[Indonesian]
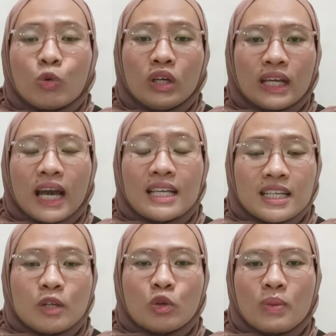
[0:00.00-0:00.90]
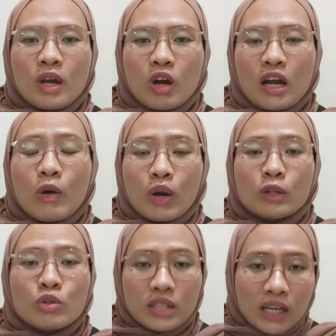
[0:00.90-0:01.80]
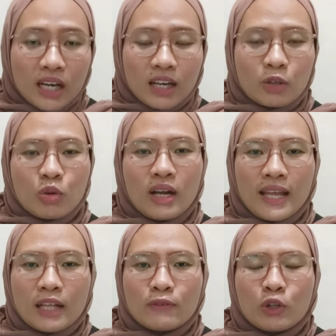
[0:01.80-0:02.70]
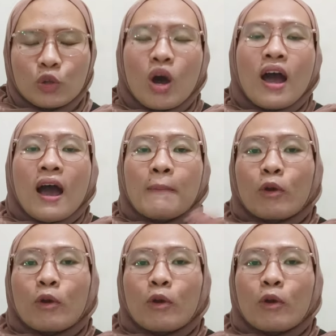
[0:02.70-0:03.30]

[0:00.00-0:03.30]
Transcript: unik aja gitu biar orang-orang tuh senang gitu ngelihat foto